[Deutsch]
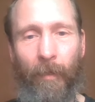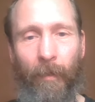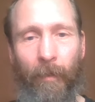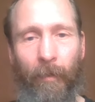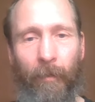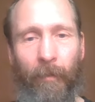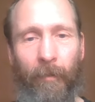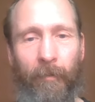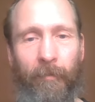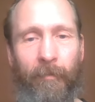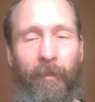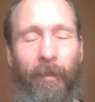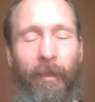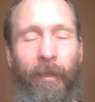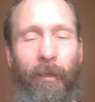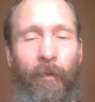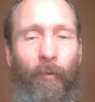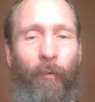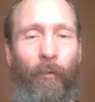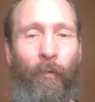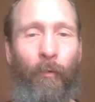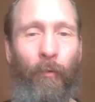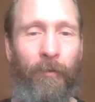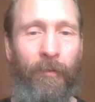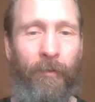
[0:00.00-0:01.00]
Das Ego
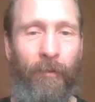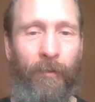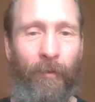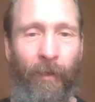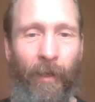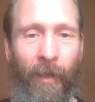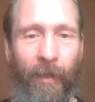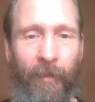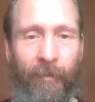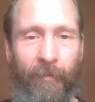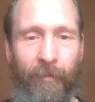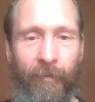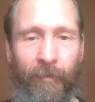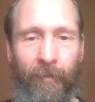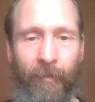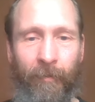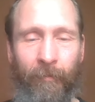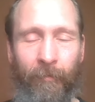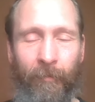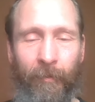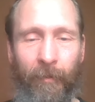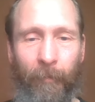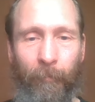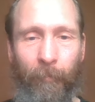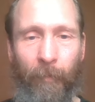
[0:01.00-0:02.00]
loszulassen
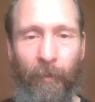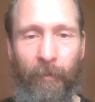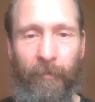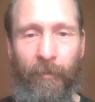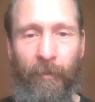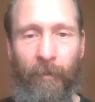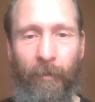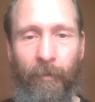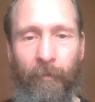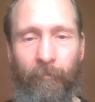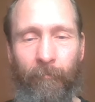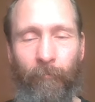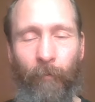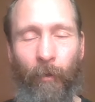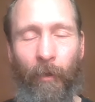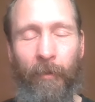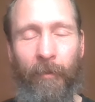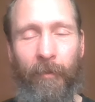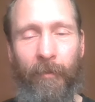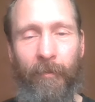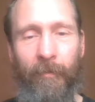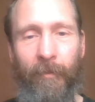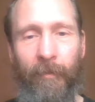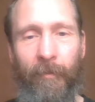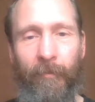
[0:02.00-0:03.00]
und die Patienten
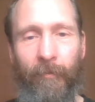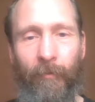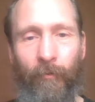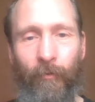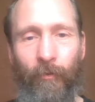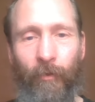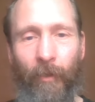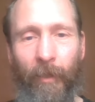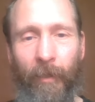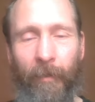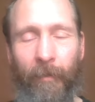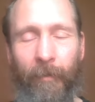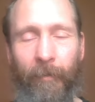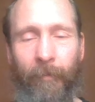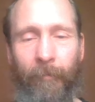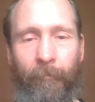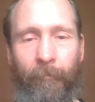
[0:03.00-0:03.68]
woanders hinzuschicken.